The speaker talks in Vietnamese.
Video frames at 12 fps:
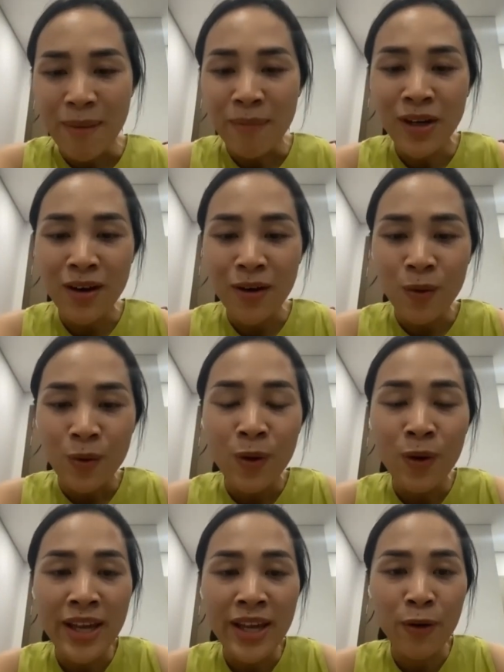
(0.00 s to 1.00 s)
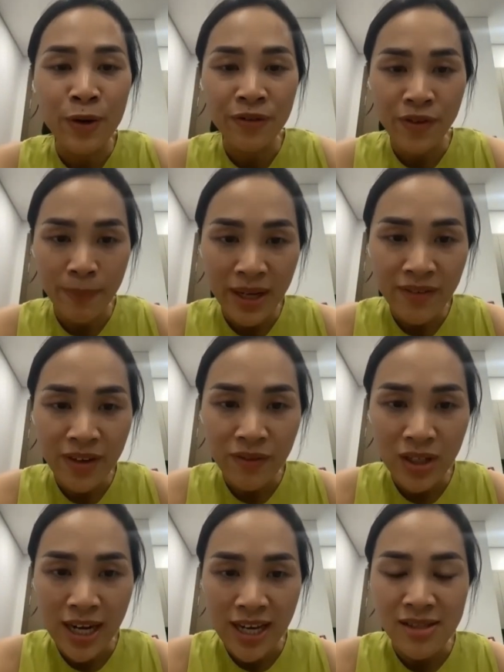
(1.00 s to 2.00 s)
giảm cân của nhà Oriphamed và
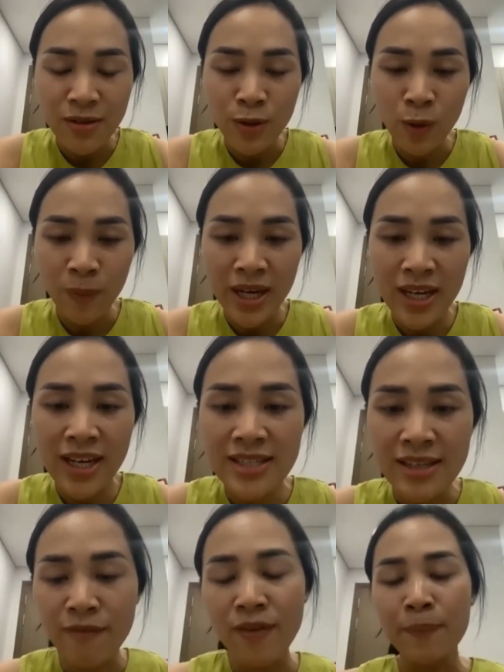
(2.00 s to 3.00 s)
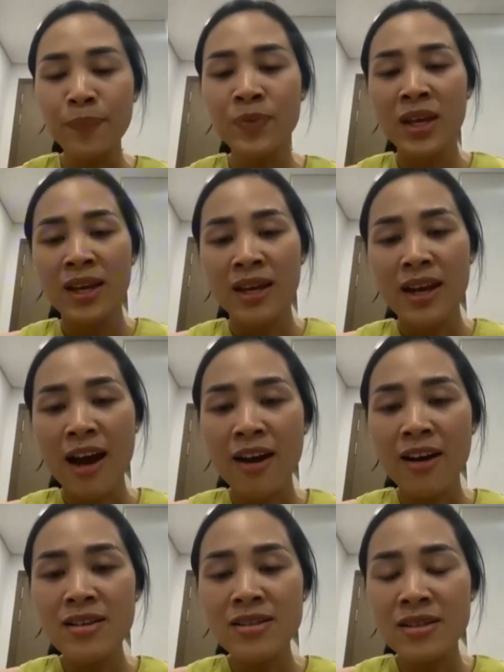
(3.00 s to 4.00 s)
Vân đã sử dụng cái sản phẩm
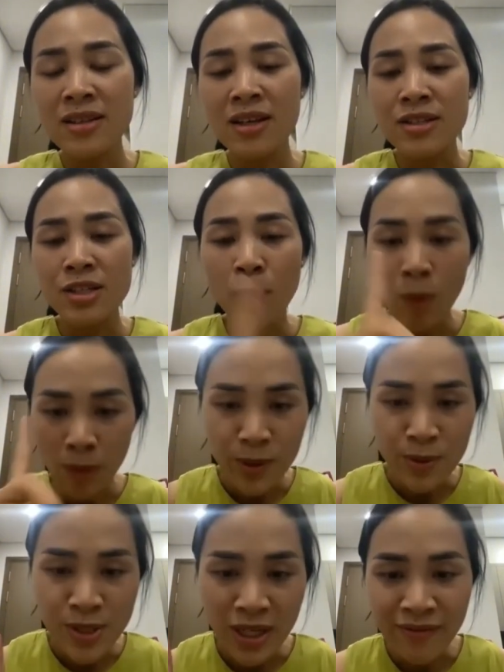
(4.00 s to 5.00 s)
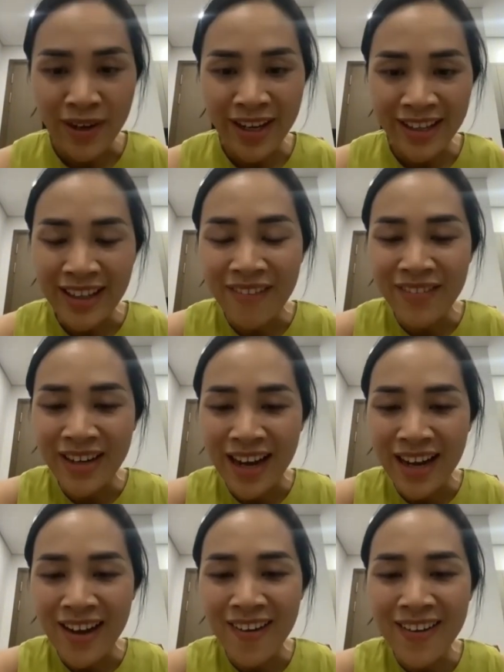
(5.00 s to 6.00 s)
đó trong một liệu trình, và hiện tại Vân
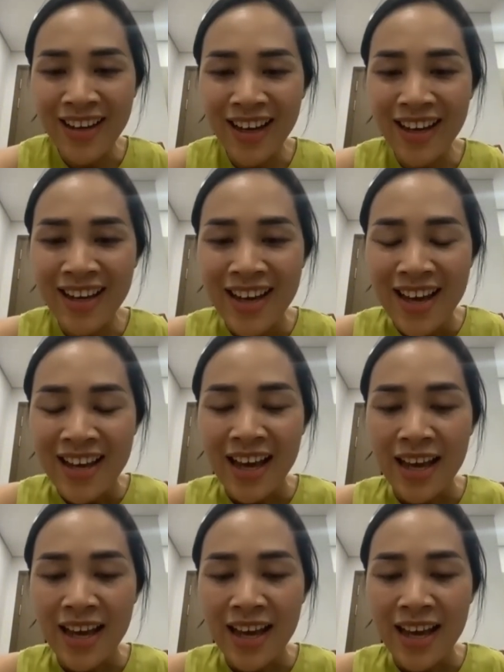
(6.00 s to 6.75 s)
đã có cái